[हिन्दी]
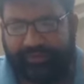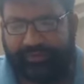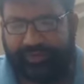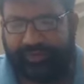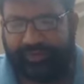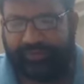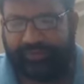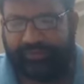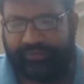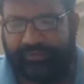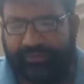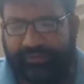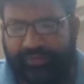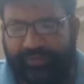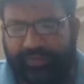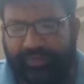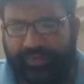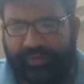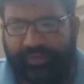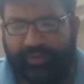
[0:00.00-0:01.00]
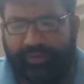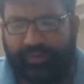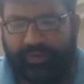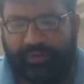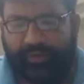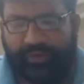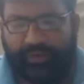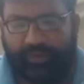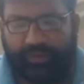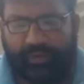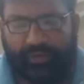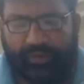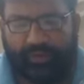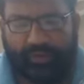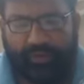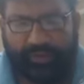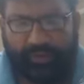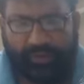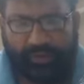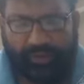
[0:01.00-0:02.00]
चाहिए
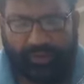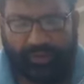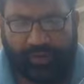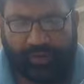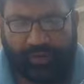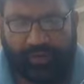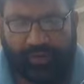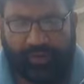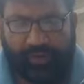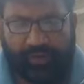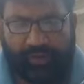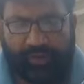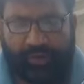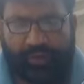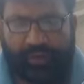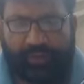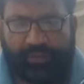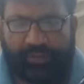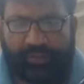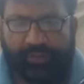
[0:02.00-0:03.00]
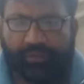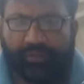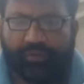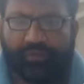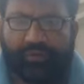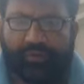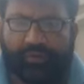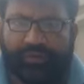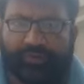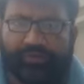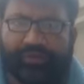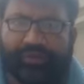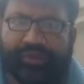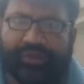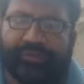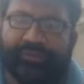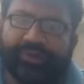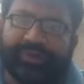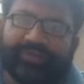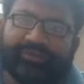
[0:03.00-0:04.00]
उन अमूर को
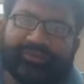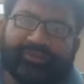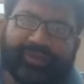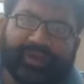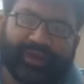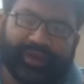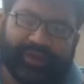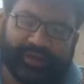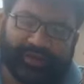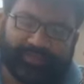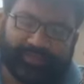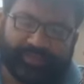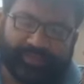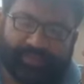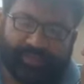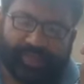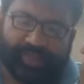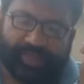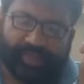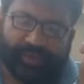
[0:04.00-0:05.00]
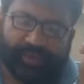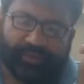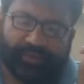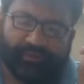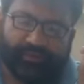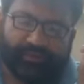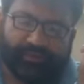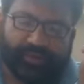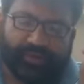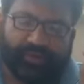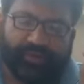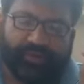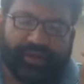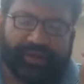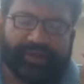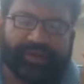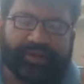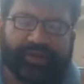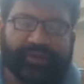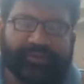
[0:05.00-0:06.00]
जेर बहस लाएं जो गवाह ने